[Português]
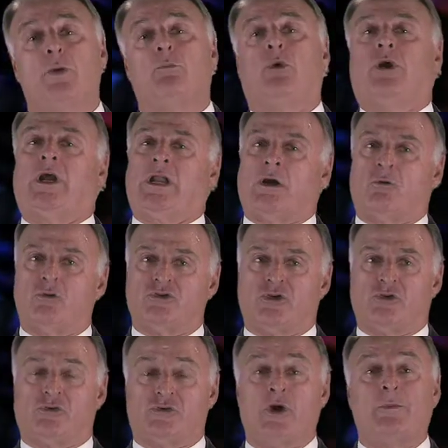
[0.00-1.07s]
porque na
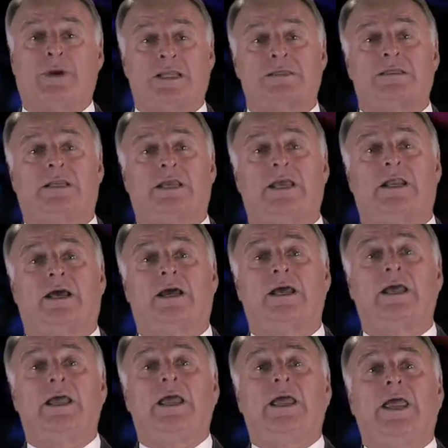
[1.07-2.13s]
Constituição brasileira
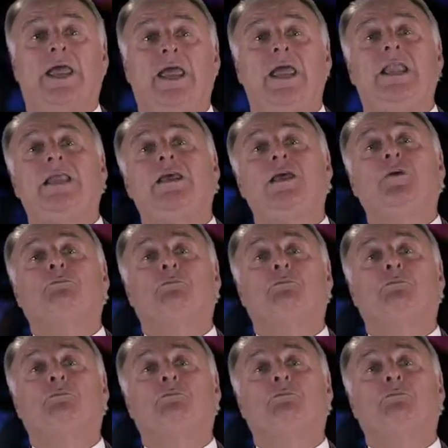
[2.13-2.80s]
ele